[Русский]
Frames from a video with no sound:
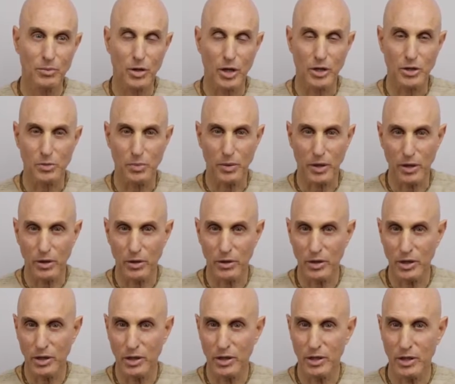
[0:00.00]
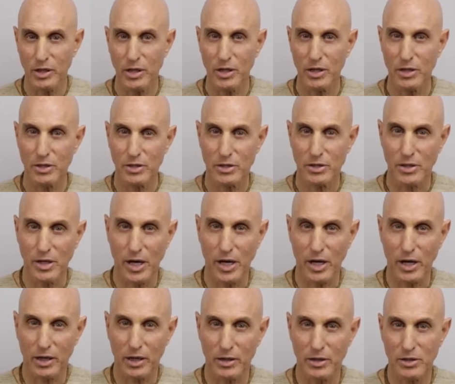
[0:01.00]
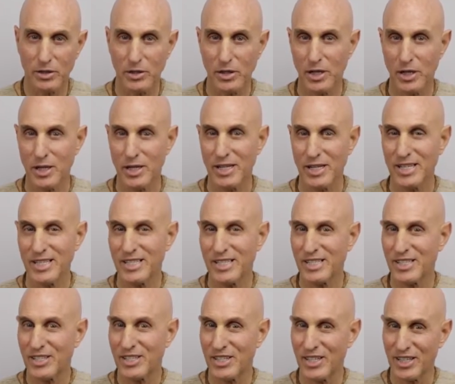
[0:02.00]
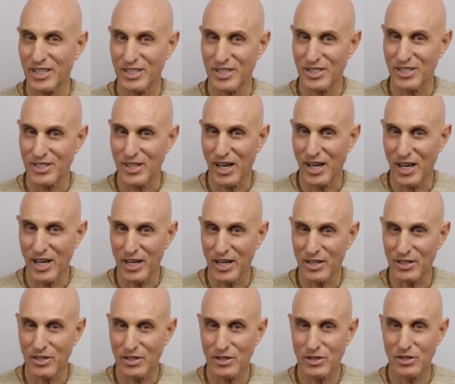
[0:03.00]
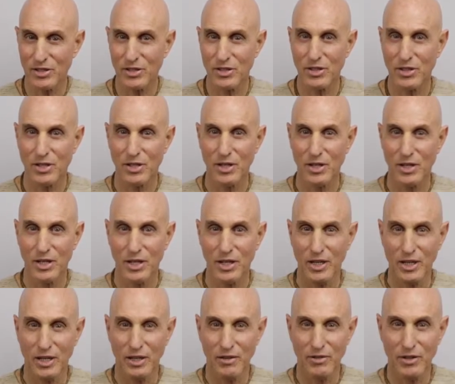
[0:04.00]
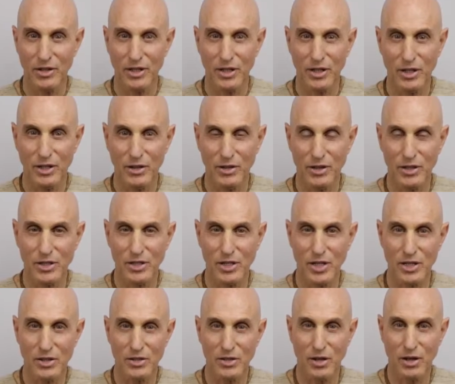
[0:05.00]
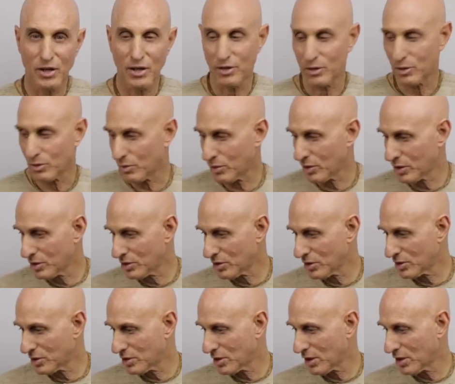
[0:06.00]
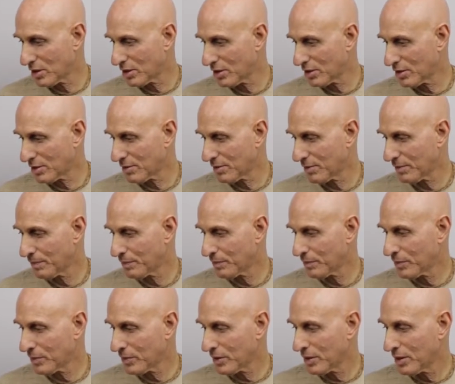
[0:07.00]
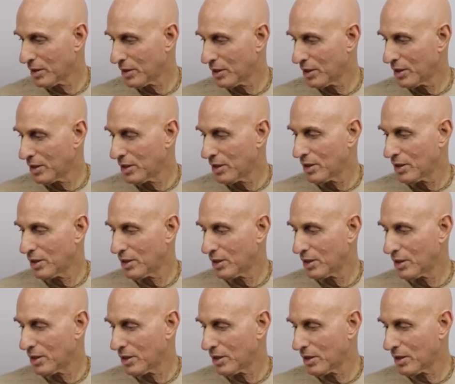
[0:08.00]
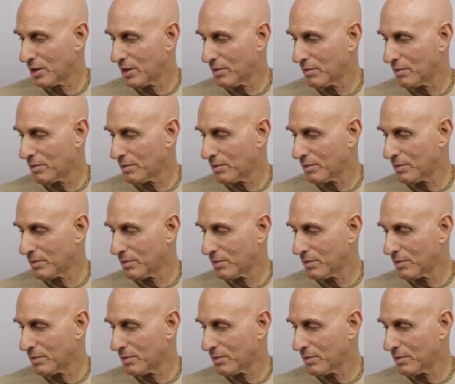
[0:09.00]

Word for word: Это означает, что человек оставил основы материальной жизни, материального сознания, процветания, секс, успех. Um,